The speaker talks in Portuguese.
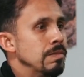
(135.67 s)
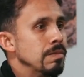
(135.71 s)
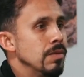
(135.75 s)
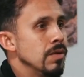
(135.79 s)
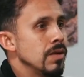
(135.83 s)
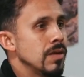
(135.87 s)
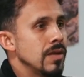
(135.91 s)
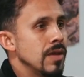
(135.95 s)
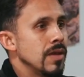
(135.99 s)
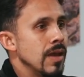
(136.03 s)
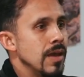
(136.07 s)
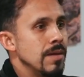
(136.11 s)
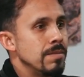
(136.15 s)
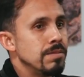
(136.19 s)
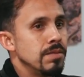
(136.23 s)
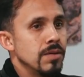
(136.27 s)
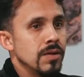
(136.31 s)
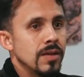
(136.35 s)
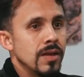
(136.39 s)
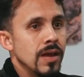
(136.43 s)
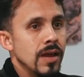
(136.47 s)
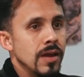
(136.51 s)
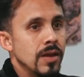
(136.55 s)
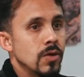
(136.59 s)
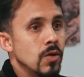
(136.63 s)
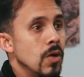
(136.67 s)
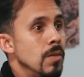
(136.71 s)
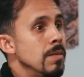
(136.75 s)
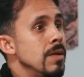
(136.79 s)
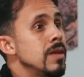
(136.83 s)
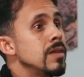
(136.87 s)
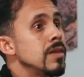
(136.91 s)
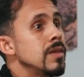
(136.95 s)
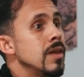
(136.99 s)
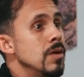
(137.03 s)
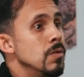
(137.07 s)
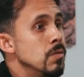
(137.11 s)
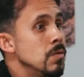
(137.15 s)
Por quê? Porque ele
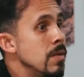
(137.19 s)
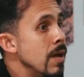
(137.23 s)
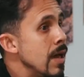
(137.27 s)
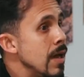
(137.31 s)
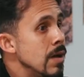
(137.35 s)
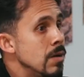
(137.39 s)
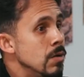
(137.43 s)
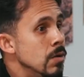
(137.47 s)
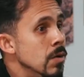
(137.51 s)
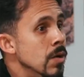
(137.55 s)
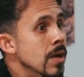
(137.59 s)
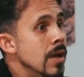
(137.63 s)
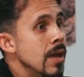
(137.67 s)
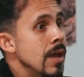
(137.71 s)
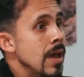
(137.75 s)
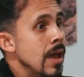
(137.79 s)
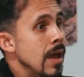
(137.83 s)
cometeu um erro,